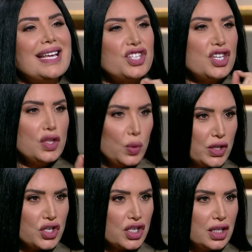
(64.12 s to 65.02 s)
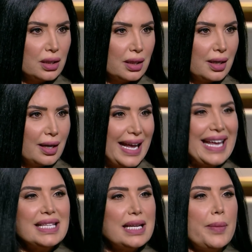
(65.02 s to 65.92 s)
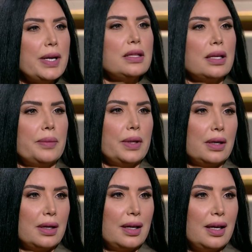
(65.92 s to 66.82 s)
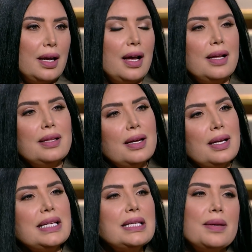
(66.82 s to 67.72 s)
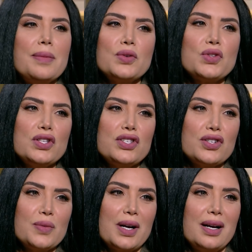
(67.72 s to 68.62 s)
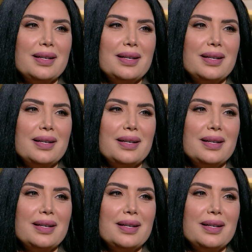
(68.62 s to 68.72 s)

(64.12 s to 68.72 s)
هشد وشي هي دي عمليه تجميل انا لسه ما وصلتش للمرحله